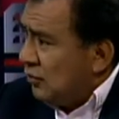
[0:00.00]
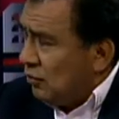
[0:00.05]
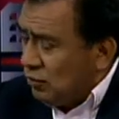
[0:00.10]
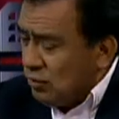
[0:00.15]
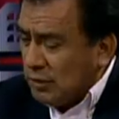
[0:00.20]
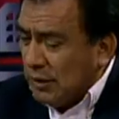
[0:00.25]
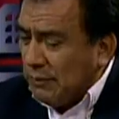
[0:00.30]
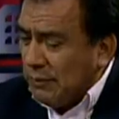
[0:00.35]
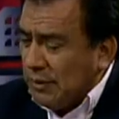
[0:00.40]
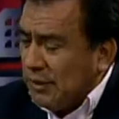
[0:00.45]

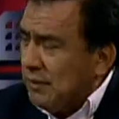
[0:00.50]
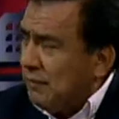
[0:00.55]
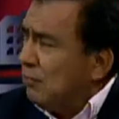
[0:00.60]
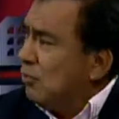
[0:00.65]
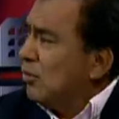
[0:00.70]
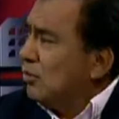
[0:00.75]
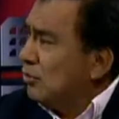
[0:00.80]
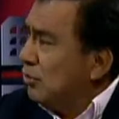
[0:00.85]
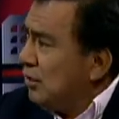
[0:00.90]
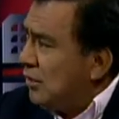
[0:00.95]
Justamente
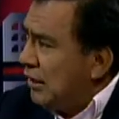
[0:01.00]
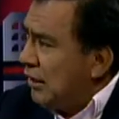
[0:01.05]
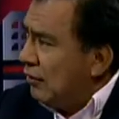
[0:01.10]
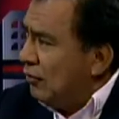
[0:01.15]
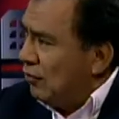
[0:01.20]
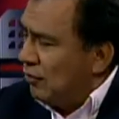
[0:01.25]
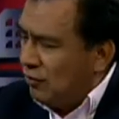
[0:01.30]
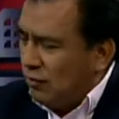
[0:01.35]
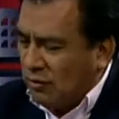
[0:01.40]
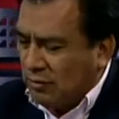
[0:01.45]
por ese
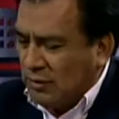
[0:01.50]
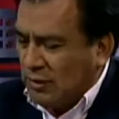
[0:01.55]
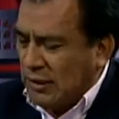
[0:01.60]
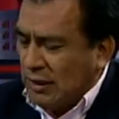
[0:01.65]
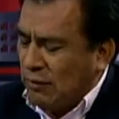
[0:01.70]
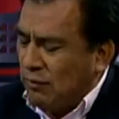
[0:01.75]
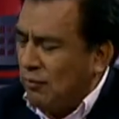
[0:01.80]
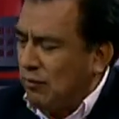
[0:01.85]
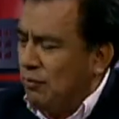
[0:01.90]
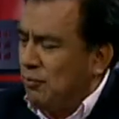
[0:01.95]
diálogo. El
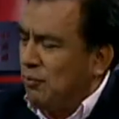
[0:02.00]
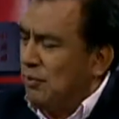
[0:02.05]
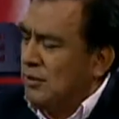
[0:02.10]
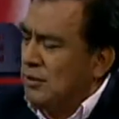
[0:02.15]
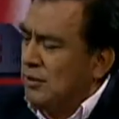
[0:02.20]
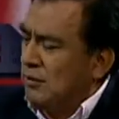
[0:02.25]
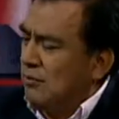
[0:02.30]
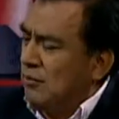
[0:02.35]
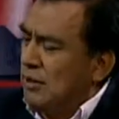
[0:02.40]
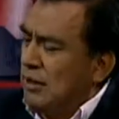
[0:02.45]
diálogo no
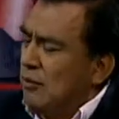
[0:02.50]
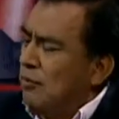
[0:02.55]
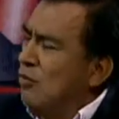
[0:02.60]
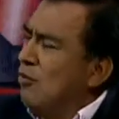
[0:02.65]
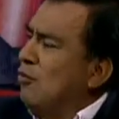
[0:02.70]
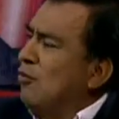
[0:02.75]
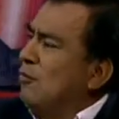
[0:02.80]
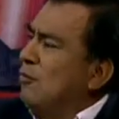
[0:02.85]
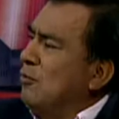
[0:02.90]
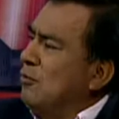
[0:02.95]
puede ser un
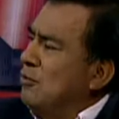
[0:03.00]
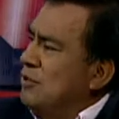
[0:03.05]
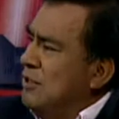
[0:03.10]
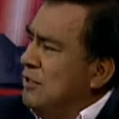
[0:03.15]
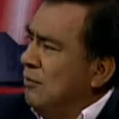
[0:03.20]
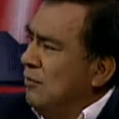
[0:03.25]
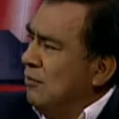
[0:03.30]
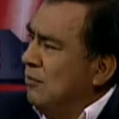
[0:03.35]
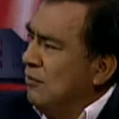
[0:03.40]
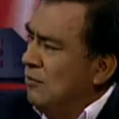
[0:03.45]
diálogo
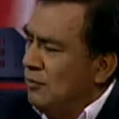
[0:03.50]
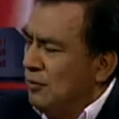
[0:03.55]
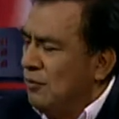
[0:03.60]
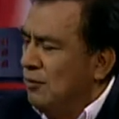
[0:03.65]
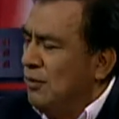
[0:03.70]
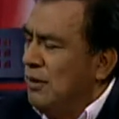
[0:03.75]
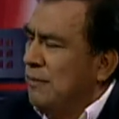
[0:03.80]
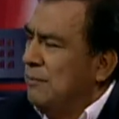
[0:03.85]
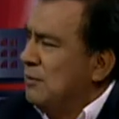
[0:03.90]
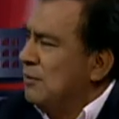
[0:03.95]
compulsivo,
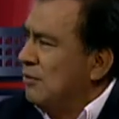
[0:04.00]
con una